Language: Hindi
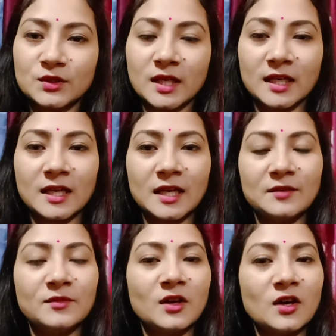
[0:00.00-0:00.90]
जायका
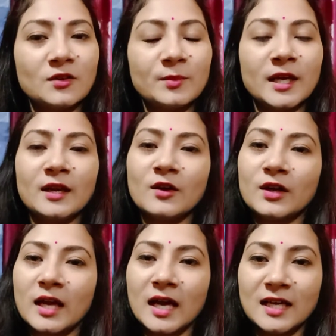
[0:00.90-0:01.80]
एंड ब्लॉग में
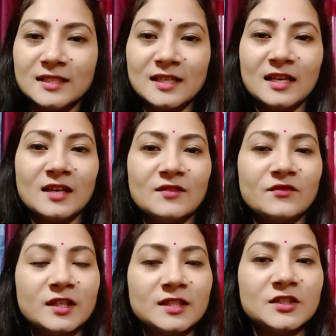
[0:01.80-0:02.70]
और आज है
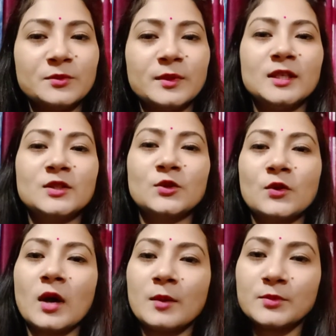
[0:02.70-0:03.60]
फर्स्ट जनवरी
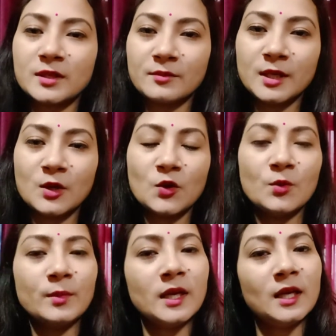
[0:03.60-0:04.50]
सो आप सभी
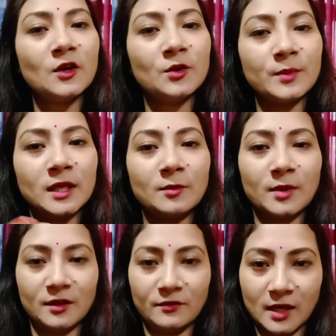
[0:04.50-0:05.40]
को मेरे और मेरे
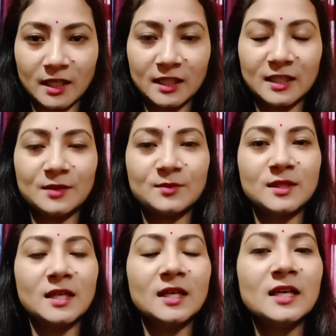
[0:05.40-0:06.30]
परिवार की तरफ
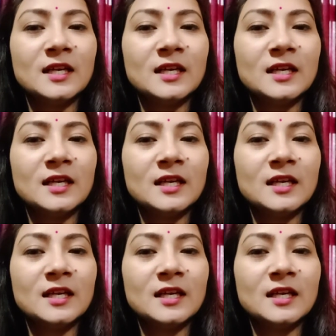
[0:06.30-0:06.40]
से